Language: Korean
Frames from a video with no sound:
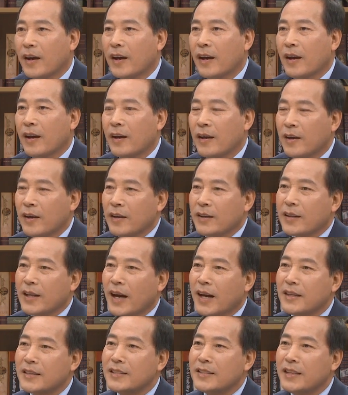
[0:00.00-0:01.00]
예,
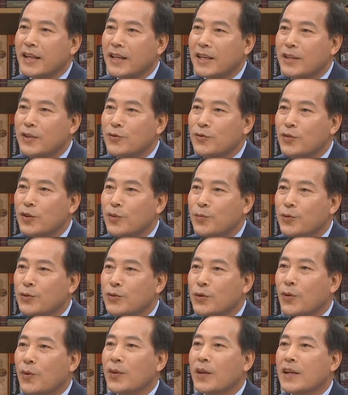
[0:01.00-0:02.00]
당신의 기술이
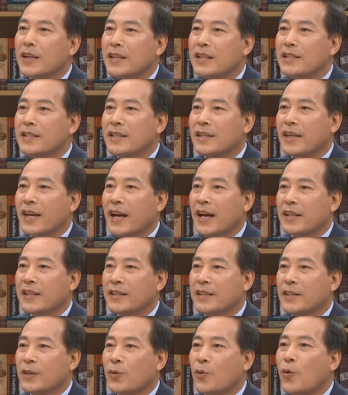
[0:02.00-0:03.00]
부족을
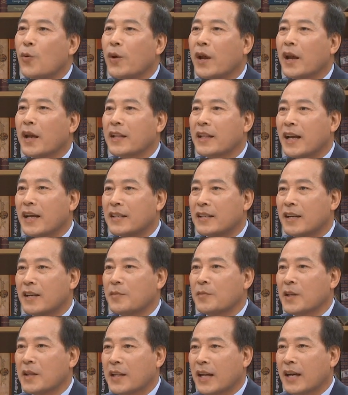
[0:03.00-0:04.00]
인정해야지 고객
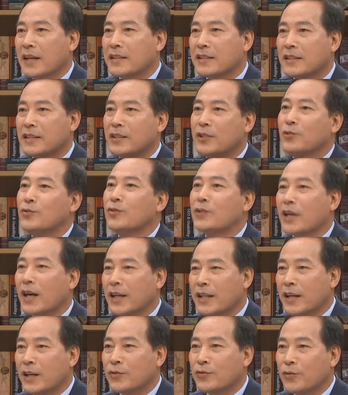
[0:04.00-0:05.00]
탓을하면 음. 당신이
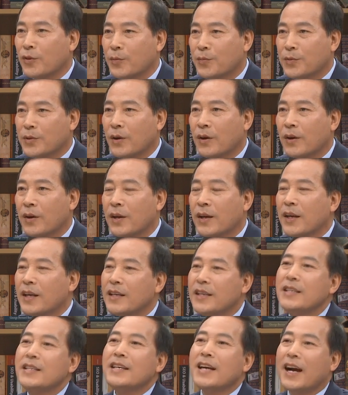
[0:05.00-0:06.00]
기술자가 될 수 없어.
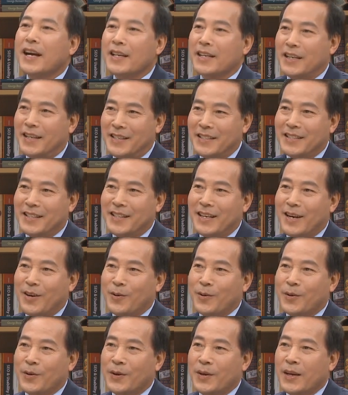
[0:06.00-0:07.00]
네. 이 이야기를
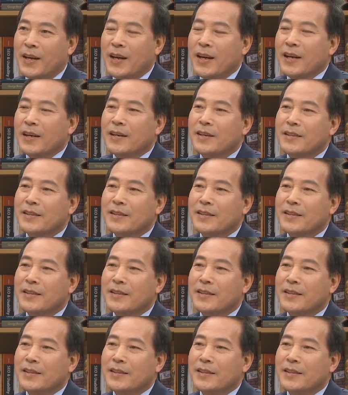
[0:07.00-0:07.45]
하시더라고요. 아.